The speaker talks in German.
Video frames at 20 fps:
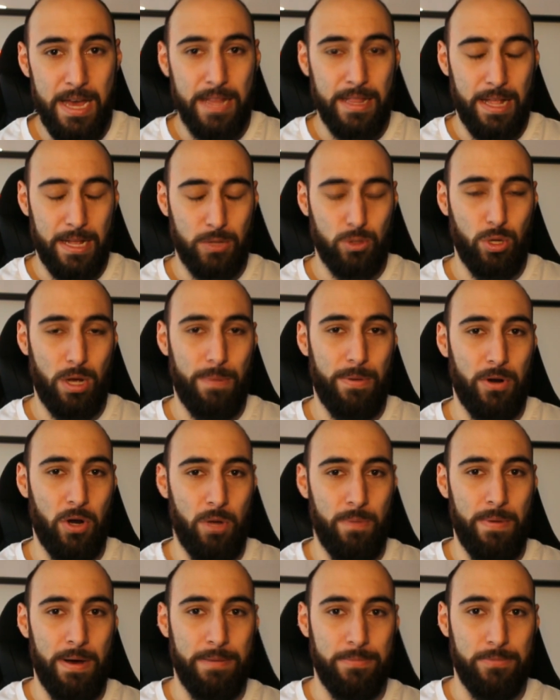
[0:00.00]
Dazu aber
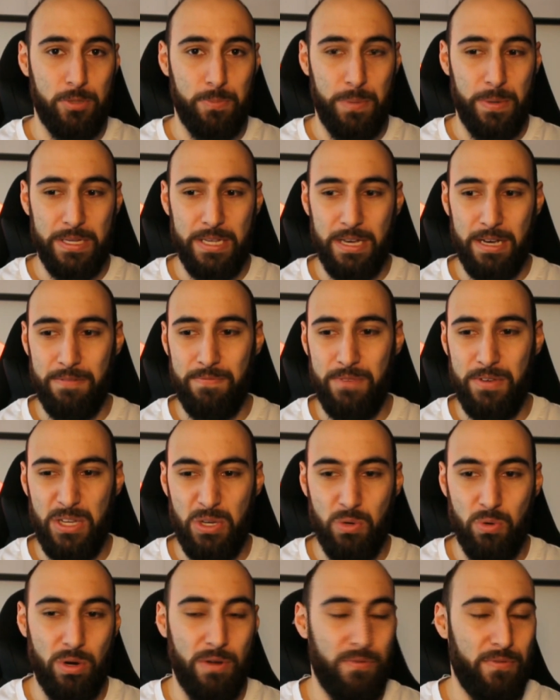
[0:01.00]
nochmal im späteren
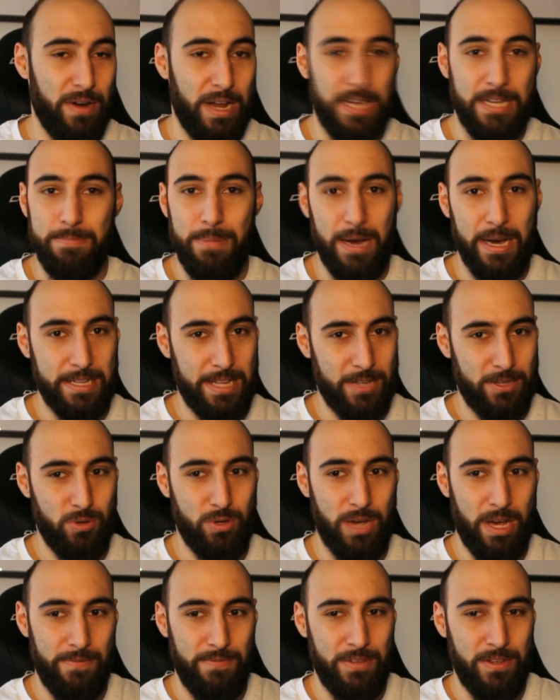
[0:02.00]
Video oder vielleicht mache ich dazu
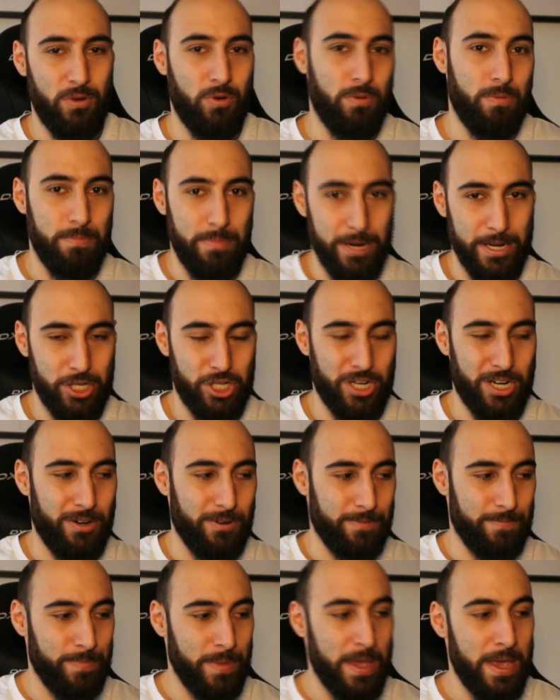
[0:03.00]
kein Video. Mal schauen.